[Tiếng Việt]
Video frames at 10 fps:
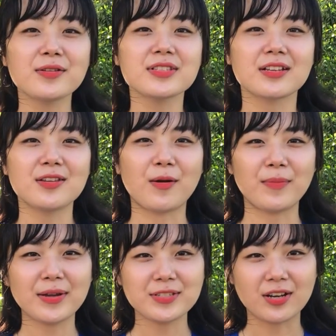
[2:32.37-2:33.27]
nếu sử
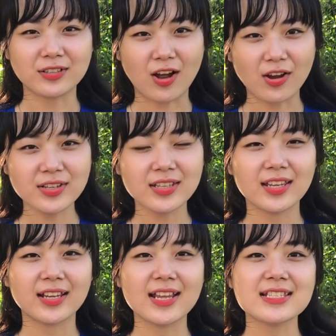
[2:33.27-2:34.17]
dụng mao tròn nổi
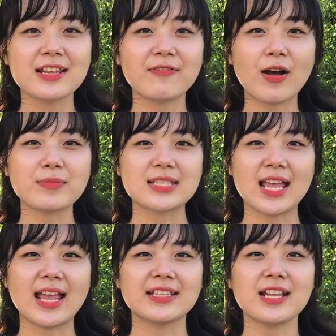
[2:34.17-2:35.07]
thì khi suy phong
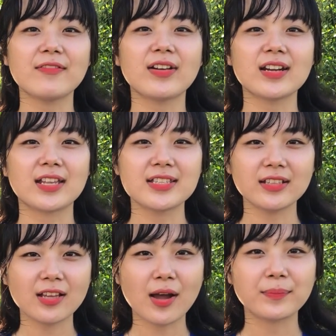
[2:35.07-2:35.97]
sẽ hạn chế vấn đề
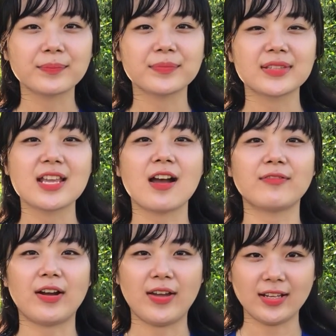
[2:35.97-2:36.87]
chết tôm
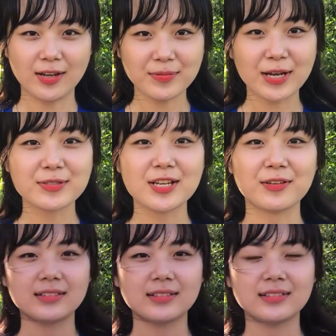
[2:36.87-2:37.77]
nhờ vào hệ thống cao
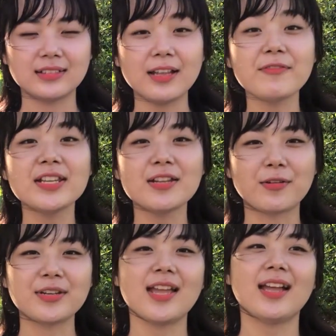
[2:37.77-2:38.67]
chiều. Ừ. Lấy ví
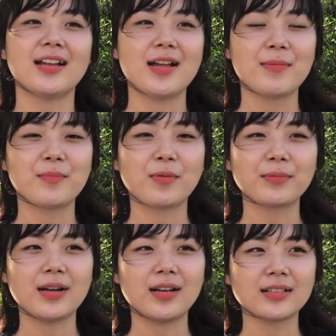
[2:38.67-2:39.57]
dụ đi ha,
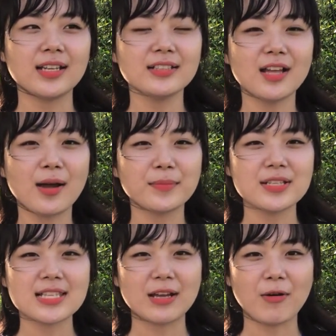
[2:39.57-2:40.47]
một uh, ký tôm
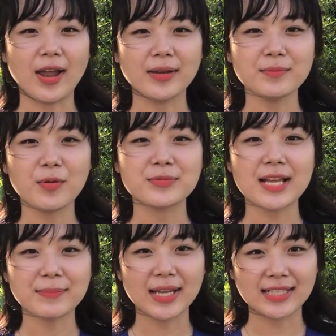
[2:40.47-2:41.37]
nó sẽ khoảng
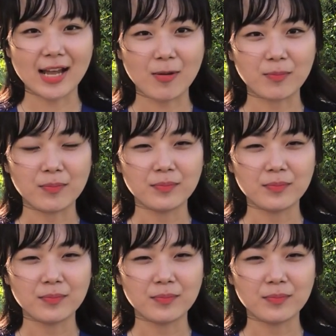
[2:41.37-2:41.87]
100.000 đồng